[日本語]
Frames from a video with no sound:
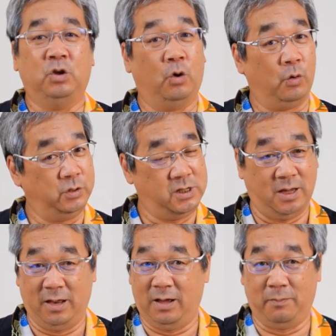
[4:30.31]
よろし
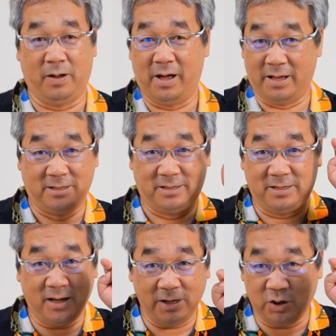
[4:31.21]
ければ
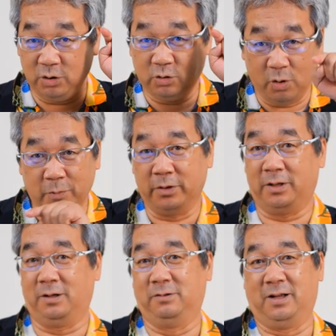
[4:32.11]
ぜひとも
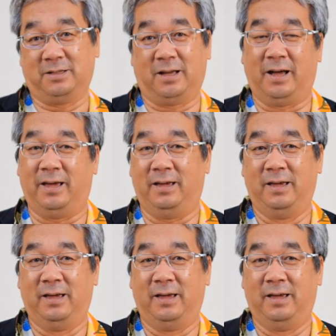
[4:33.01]
出てください